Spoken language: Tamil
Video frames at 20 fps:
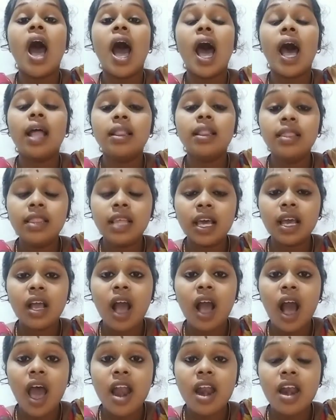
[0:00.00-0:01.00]
அந்த
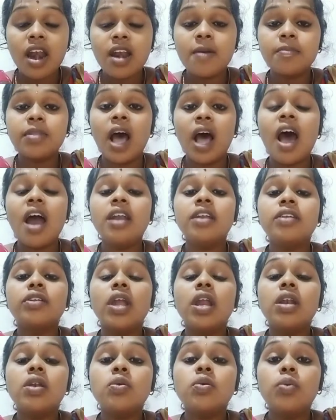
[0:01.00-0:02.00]
காரணம்தான்
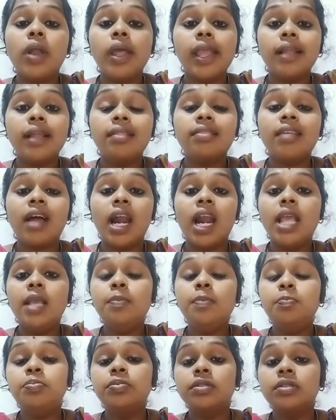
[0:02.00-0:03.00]
என்னுடைய
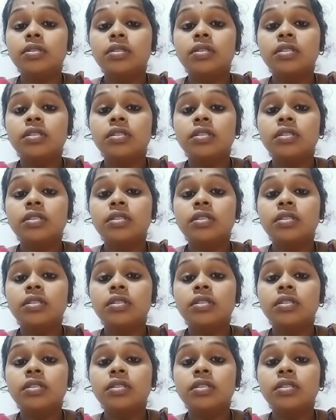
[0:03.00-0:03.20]
தலைப்பு